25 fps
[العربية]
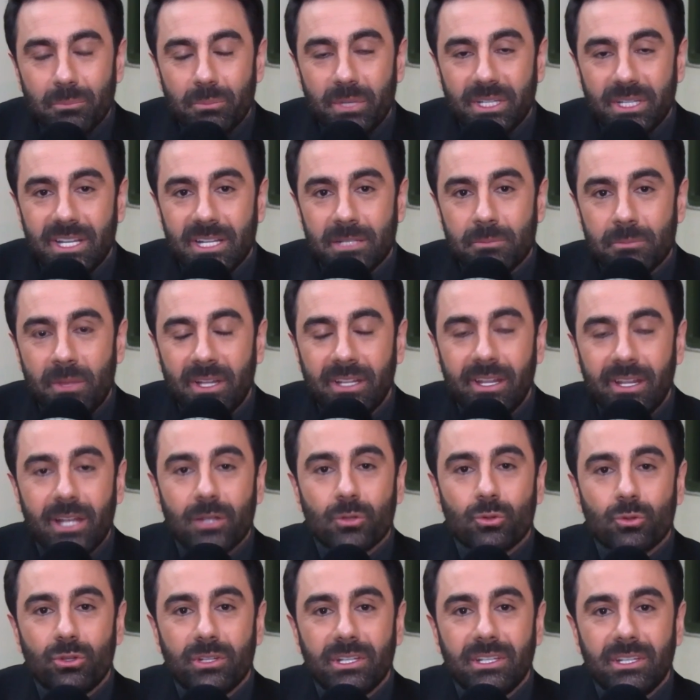بدي اتمنى
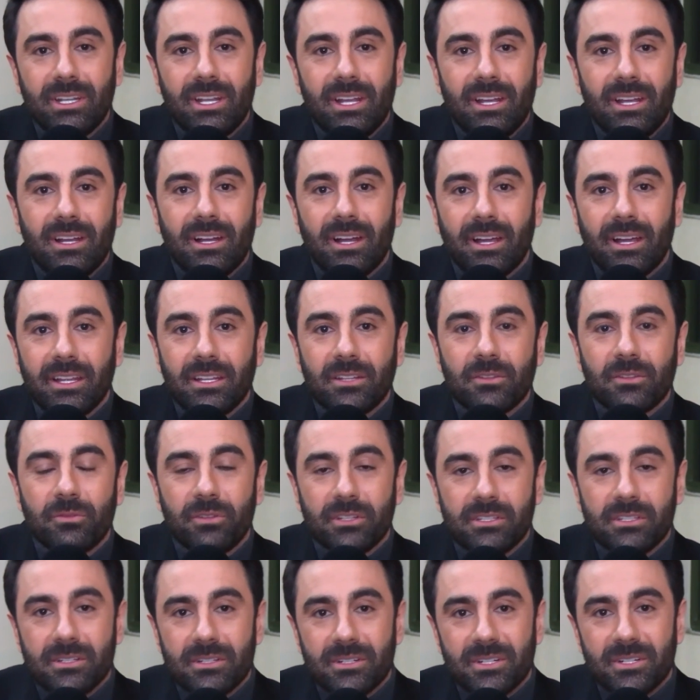لكم عيد
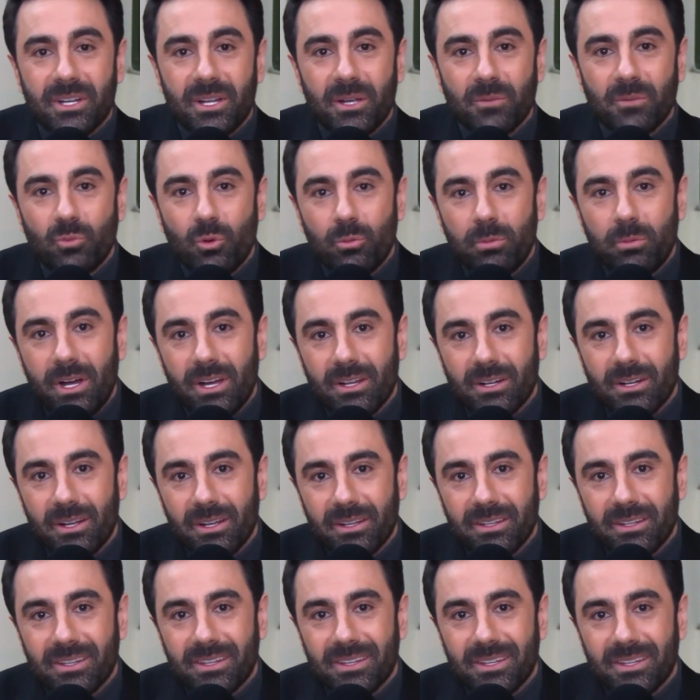فطر مبارك